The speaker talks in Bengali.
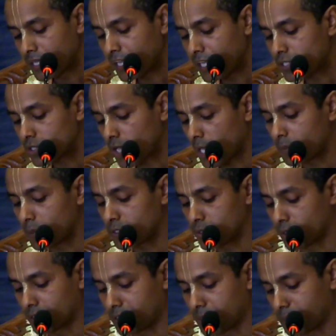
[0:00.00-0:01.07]
হে
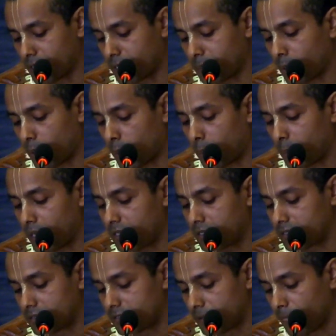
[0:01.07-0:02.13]
সর্বশক্তিমান ভগবান
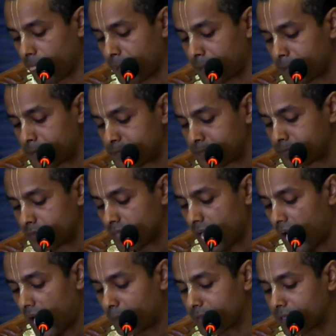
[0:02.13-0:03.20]

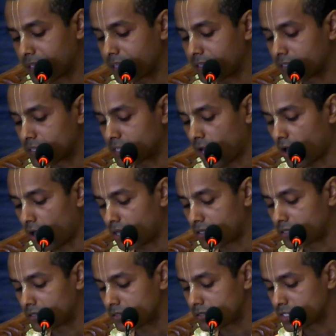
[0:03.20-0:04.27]
আমি
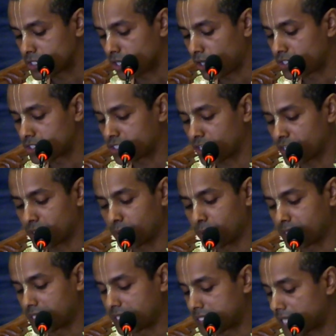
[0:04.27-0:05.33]
ধন সঞ্চয়
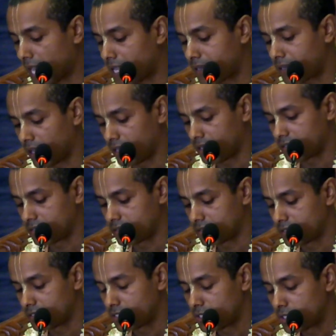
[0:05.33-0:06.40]
করতে চাই না
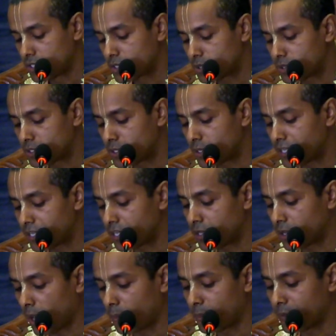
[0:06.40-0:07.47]
সুন্দরী
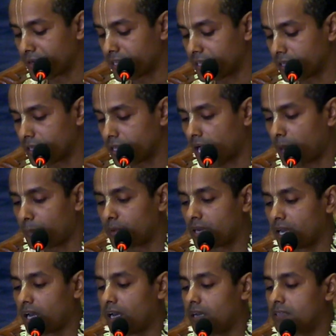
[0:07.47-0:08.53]
রমণী
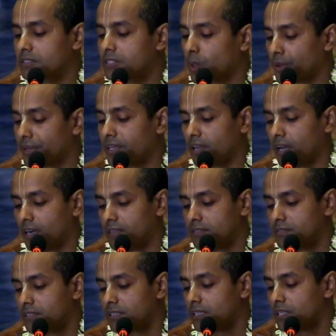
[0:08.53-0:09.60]
কামনা করি না
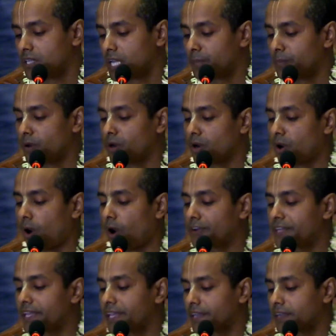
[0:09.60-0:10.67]
এবং
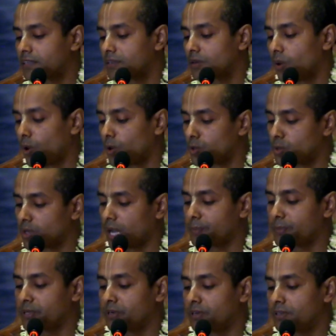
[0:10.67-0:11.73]
অনেক
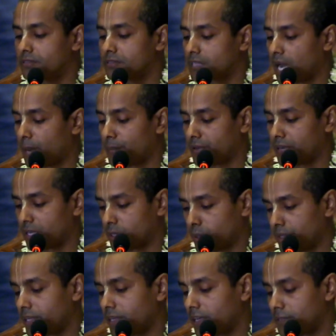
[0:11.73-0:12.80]
অনুগামীও কামনা
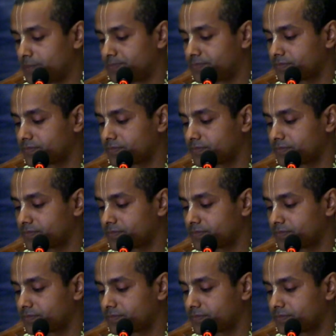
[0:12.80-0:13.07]
করি না